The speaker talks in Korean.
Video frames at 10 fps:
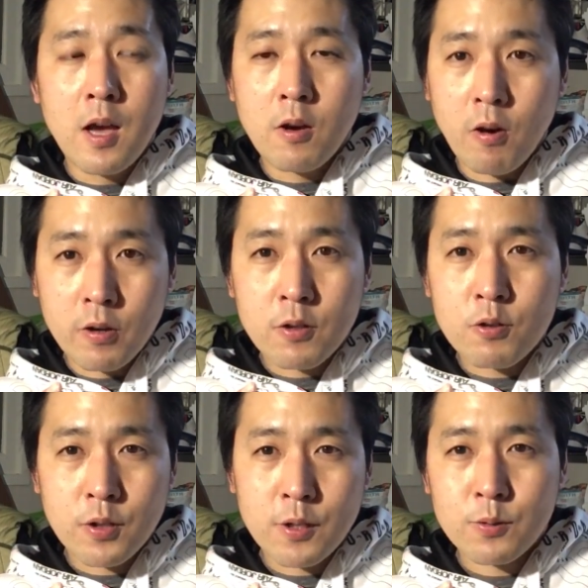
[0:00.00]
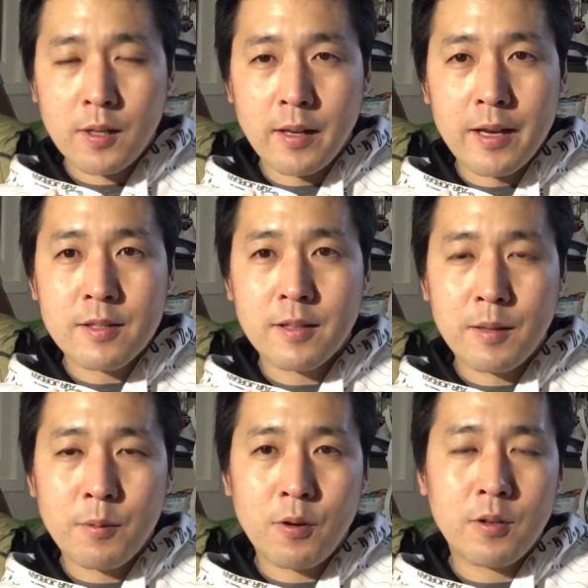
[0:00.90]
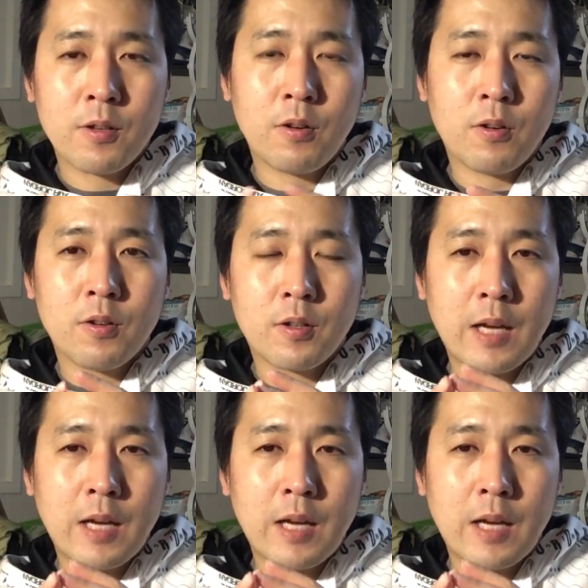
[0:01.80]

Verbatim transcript: 거기는 최소한 라이트세이버 이거